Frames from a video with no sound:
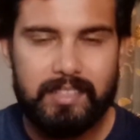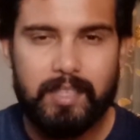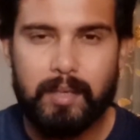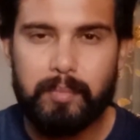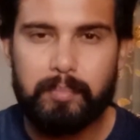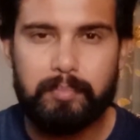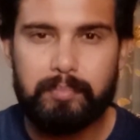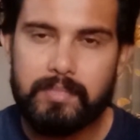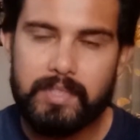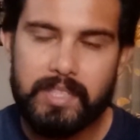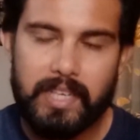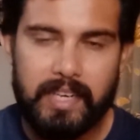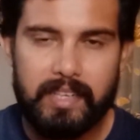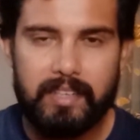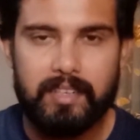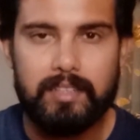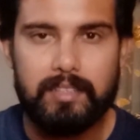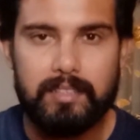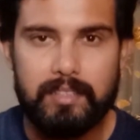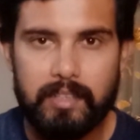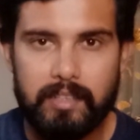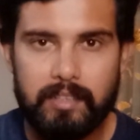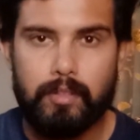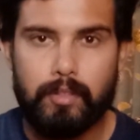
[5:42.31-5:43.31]
सब
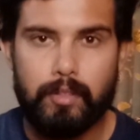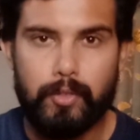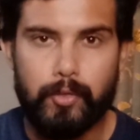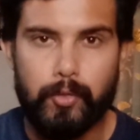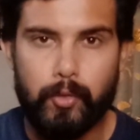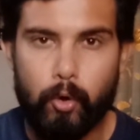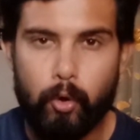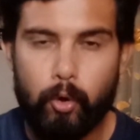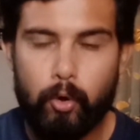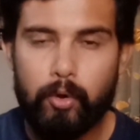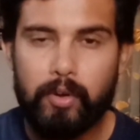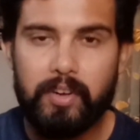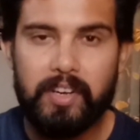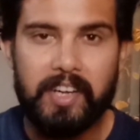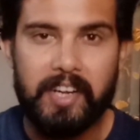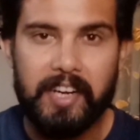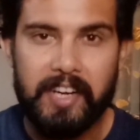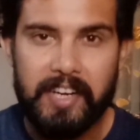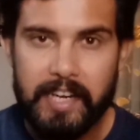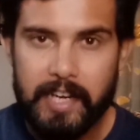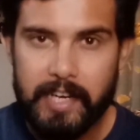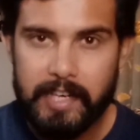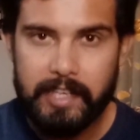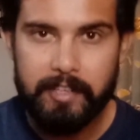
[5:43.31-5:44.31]
टाइटल्स हैं नो
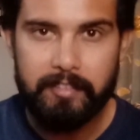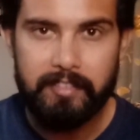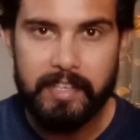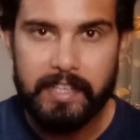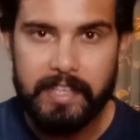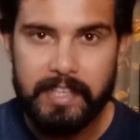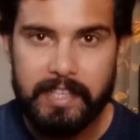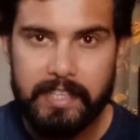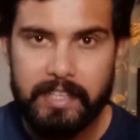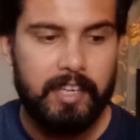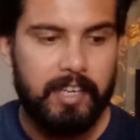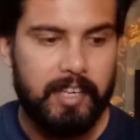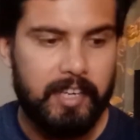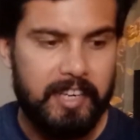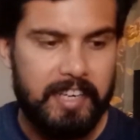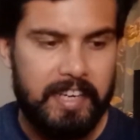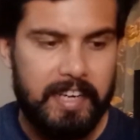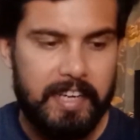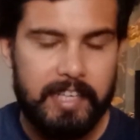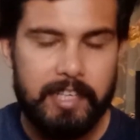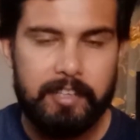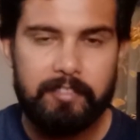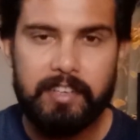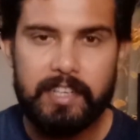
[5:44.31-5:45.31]
क्रिएटिविटी
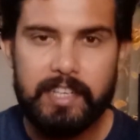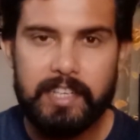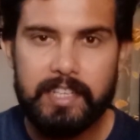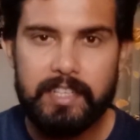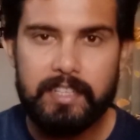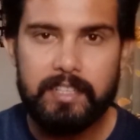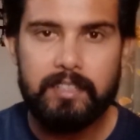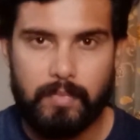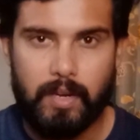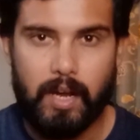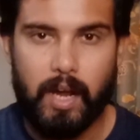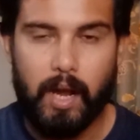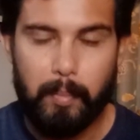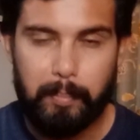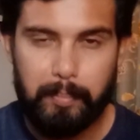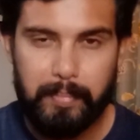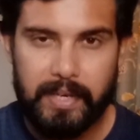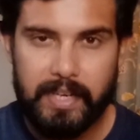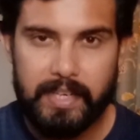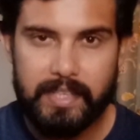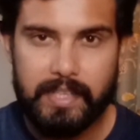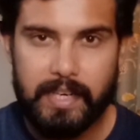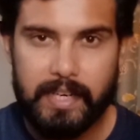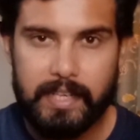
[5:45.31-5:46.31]
क्रिएटिविटी
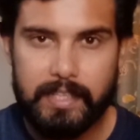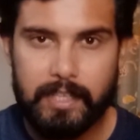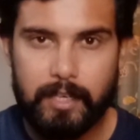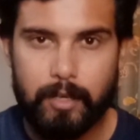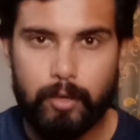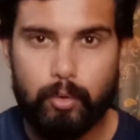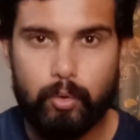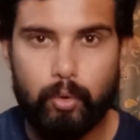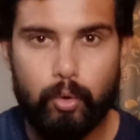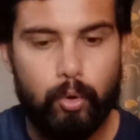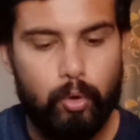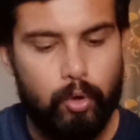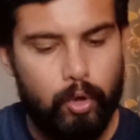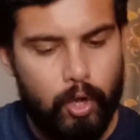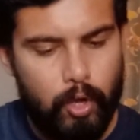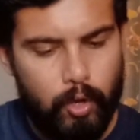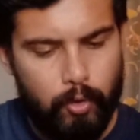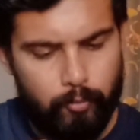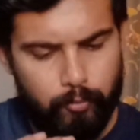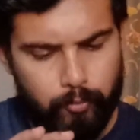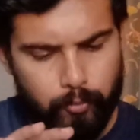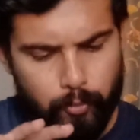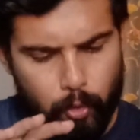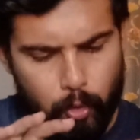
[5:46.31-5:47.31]
अपने टाइटल को
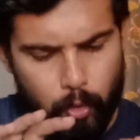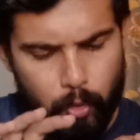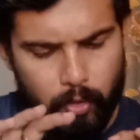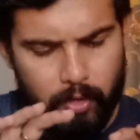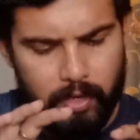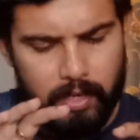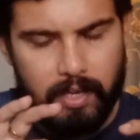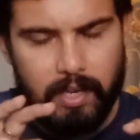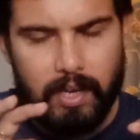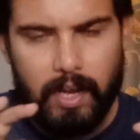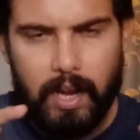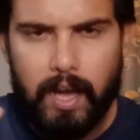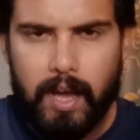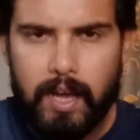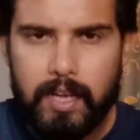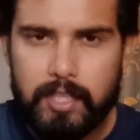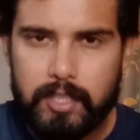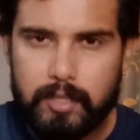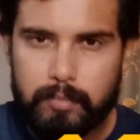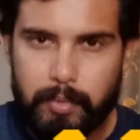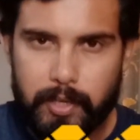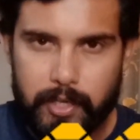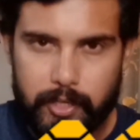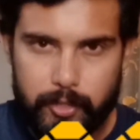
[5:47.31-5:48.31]
वो
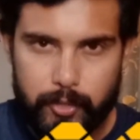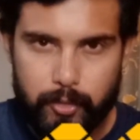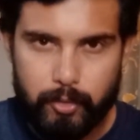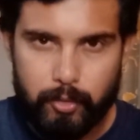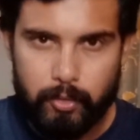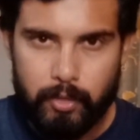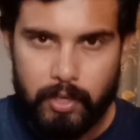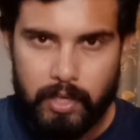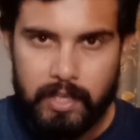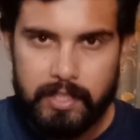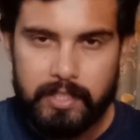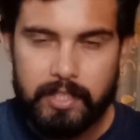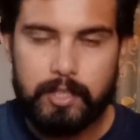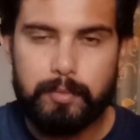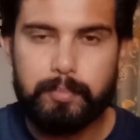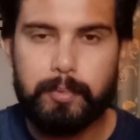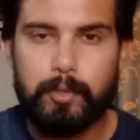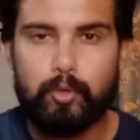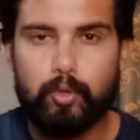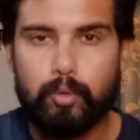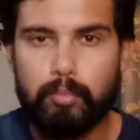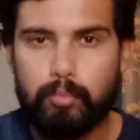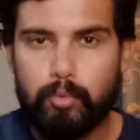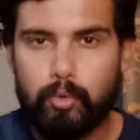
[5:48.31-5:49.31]
क्लास बख्शो
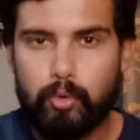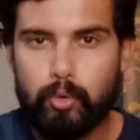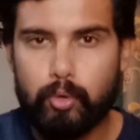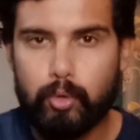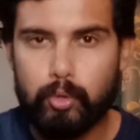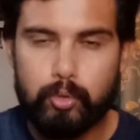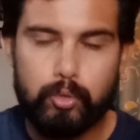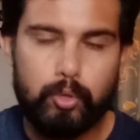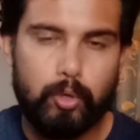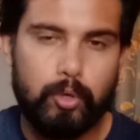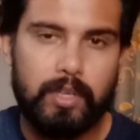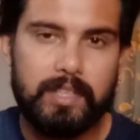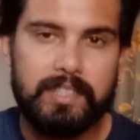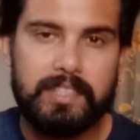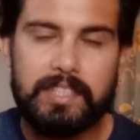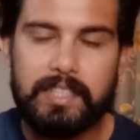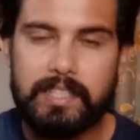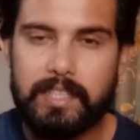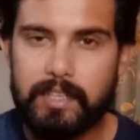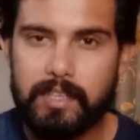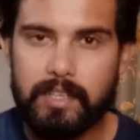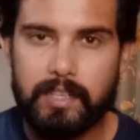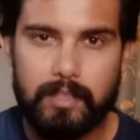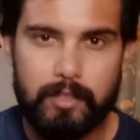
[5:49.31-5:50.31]
जिसमें तुम खुद को
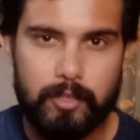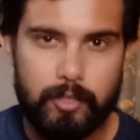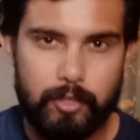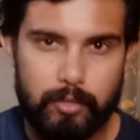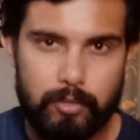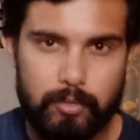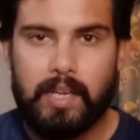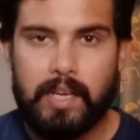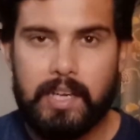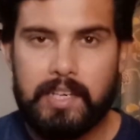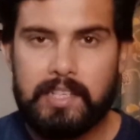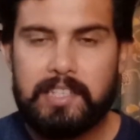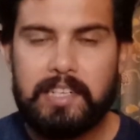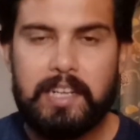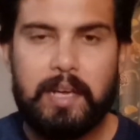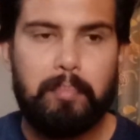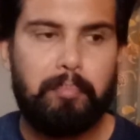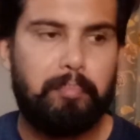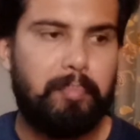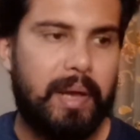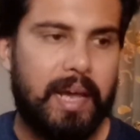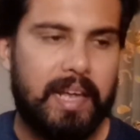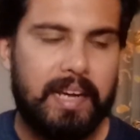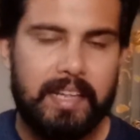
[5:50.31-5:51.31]
कंसीडर करते हो इसलिए
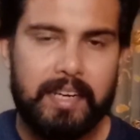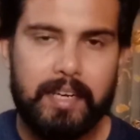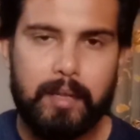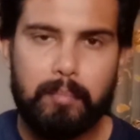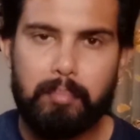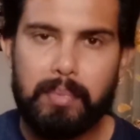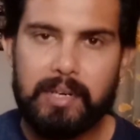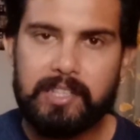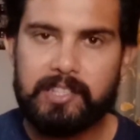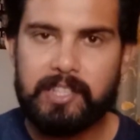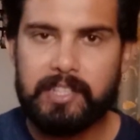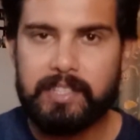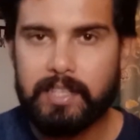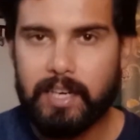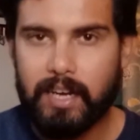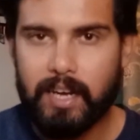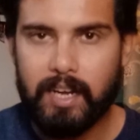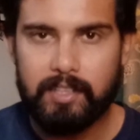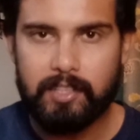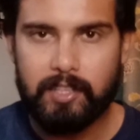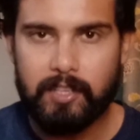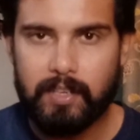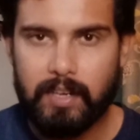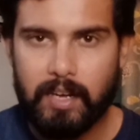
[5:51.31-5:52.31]
पहले नंबर से
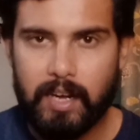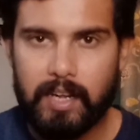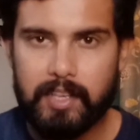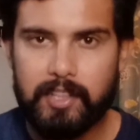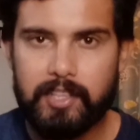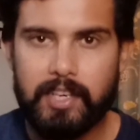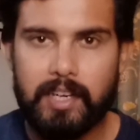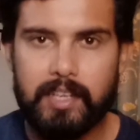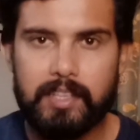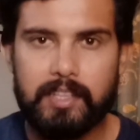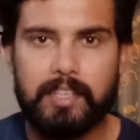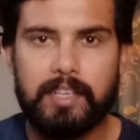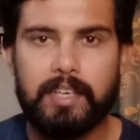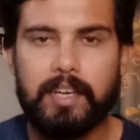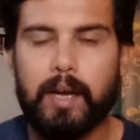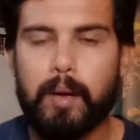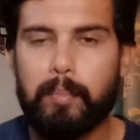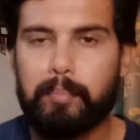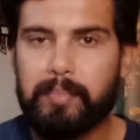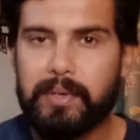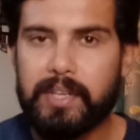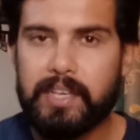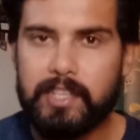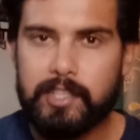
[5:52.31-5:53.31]
यहाँ तक आते आते
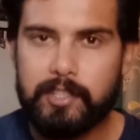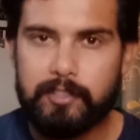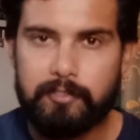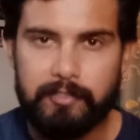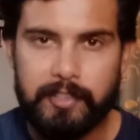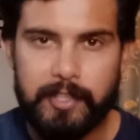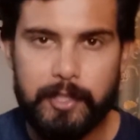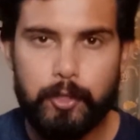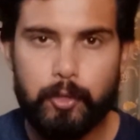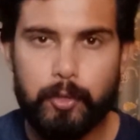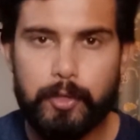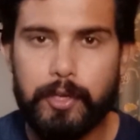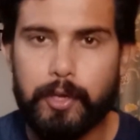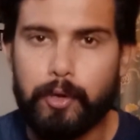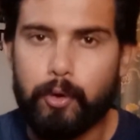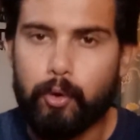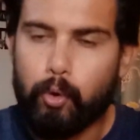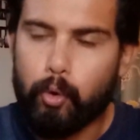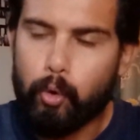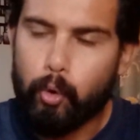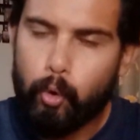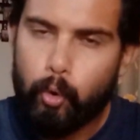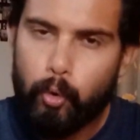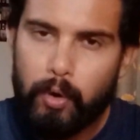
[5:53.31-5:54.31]
अपने इस वीडियो के
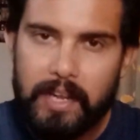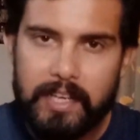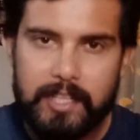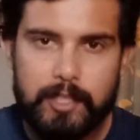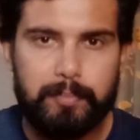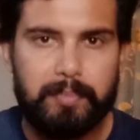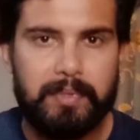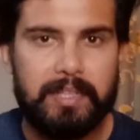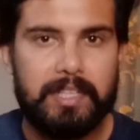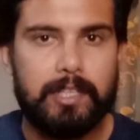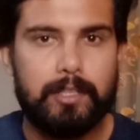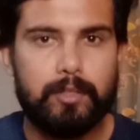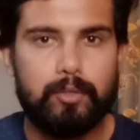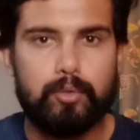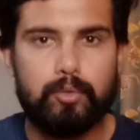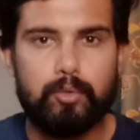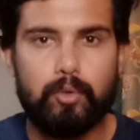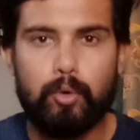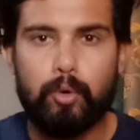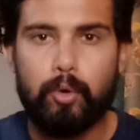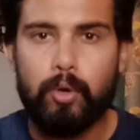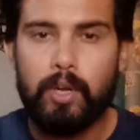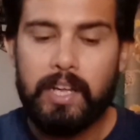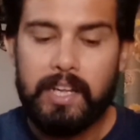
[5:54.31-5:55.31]
होल एक्सपीरियंस
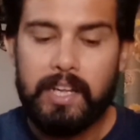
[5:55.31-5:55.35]
को